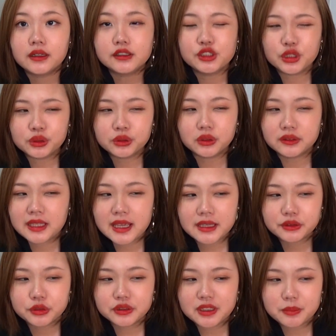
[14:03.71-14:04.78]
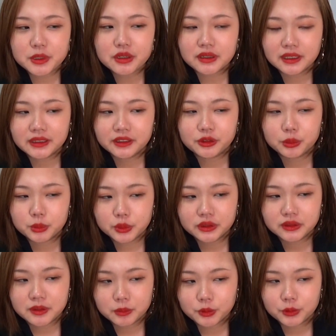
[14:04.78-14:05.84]
ちょっと手抜いてみようかなと思っ
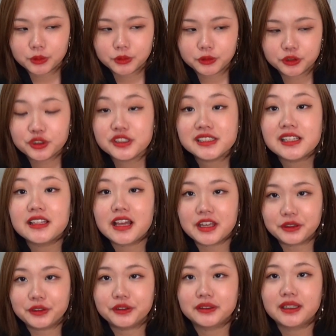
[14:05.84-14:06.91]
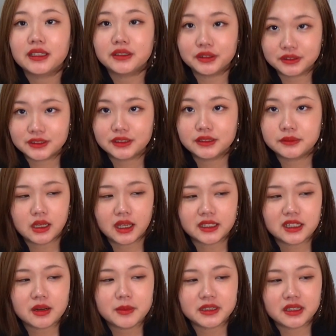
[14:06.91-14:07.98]
ても許せないのよ結局
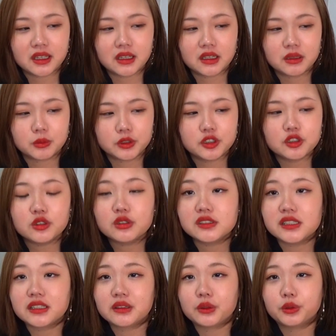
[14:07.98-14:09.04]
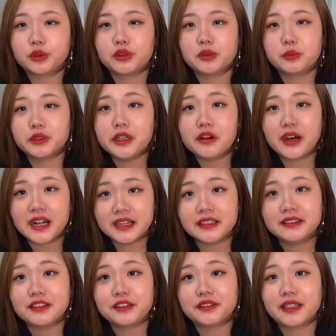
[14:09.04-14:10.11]
諦めて優等生ってことで胸を張
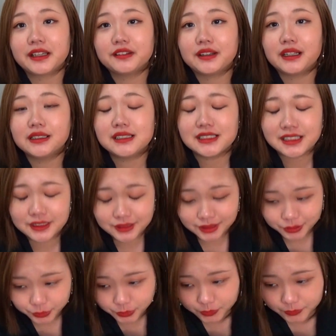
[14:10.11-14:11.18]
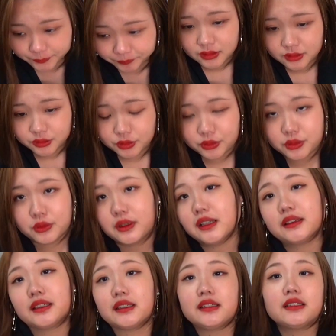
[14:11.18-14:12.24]
れっていうだけの話なんだけどそう
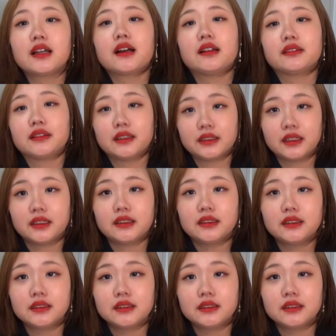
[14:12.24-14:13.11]
はできなかったね